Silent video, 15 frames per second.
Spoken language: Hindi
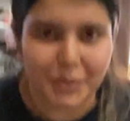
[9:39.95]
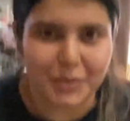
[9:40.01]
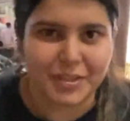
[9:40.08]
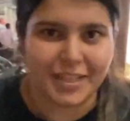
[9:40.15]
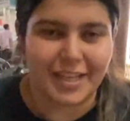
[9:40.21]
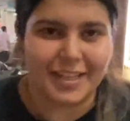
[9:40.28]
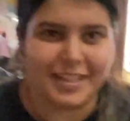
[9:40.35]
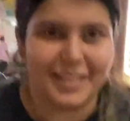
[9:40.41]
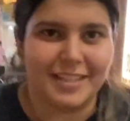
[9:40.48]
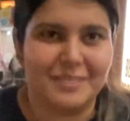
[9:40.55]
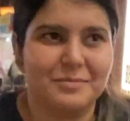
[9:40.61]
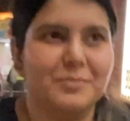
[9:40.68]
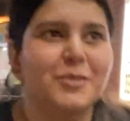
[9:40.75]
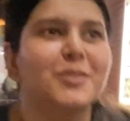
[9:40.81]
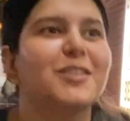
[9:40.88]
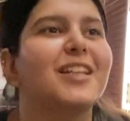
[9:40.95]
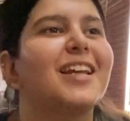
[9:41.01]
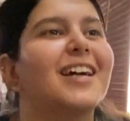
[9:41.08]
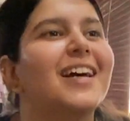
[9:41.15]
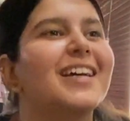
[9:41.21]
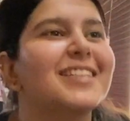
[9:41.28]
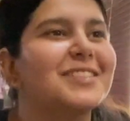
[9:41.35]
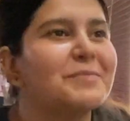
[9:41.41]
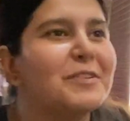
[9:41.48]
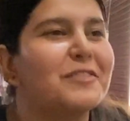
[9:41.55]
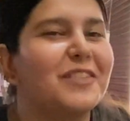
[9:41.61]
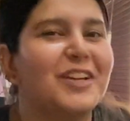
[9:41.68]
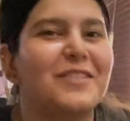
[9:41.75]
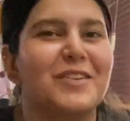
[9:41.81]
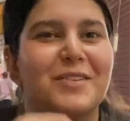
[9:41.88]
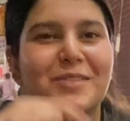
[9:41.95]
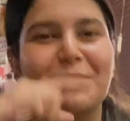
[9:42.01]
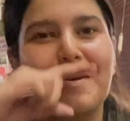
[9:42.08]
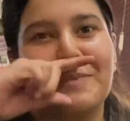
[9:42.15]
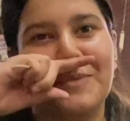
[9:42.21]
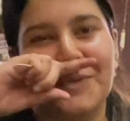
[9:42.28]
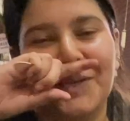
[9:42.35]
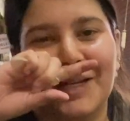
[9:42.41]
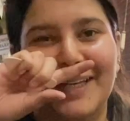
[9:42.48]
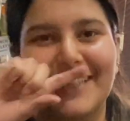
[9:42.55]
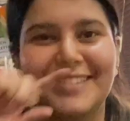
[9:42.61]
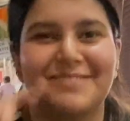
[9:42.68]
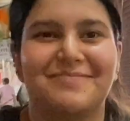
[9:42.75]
होती है मुझे लगा इसमें फ्लेवर है मैं भूल गई